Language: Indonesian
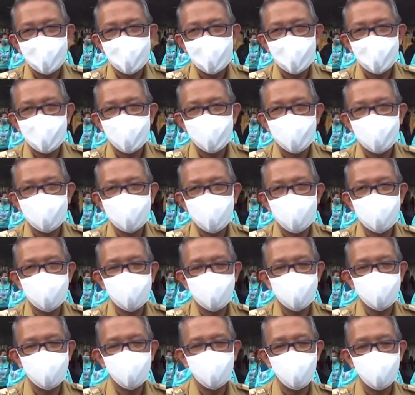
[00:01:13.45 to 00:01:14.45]
misalnya
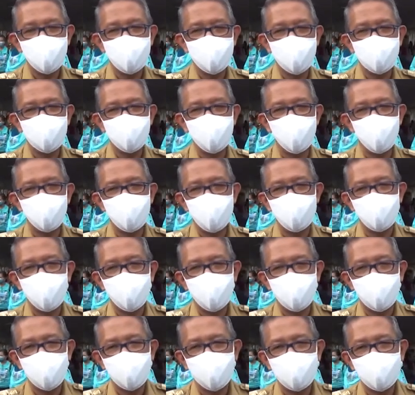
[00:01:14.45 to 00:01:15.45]
dibuat dari 25
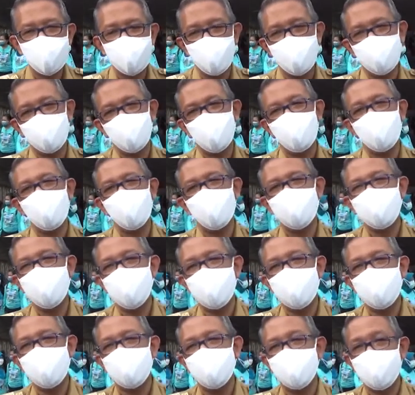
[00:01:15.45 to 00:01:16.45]
hari ya itu mungkin
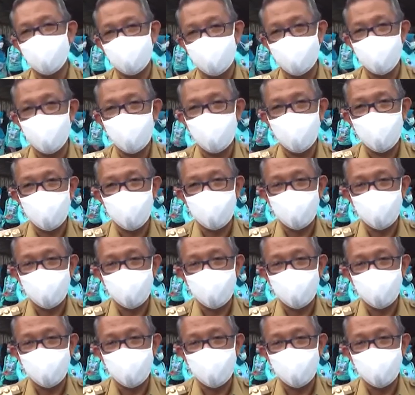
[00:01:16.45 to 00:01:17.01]
salah ya